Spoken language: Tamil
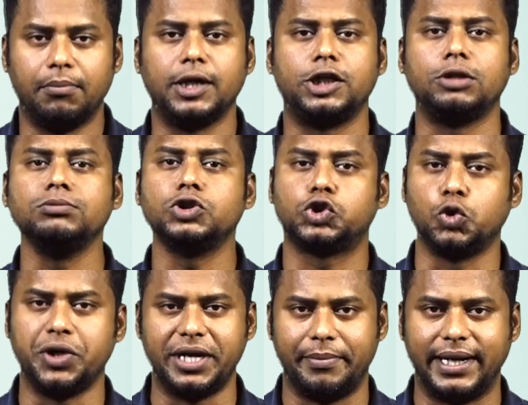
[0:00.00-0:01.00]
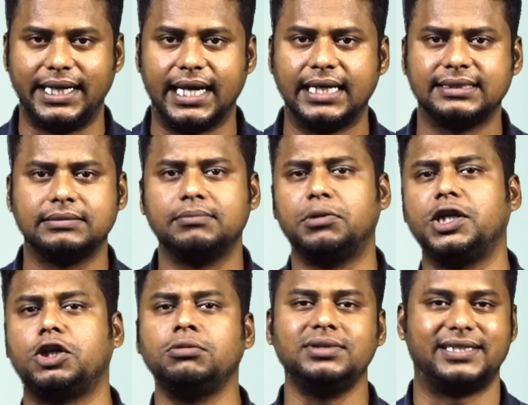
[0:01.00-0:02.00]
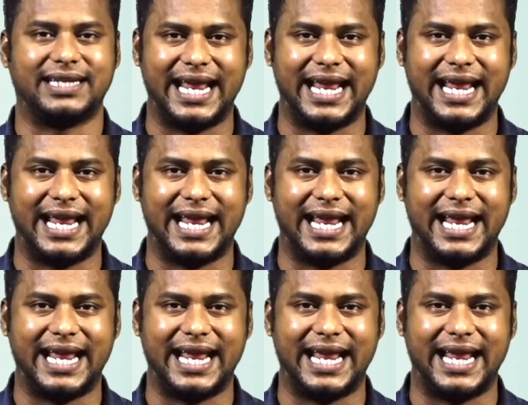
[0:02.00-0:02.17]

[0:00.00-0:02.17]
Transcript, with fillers: மற்றும் ஸ்டூடெண்ட் மென்டாஸ் மற்றும்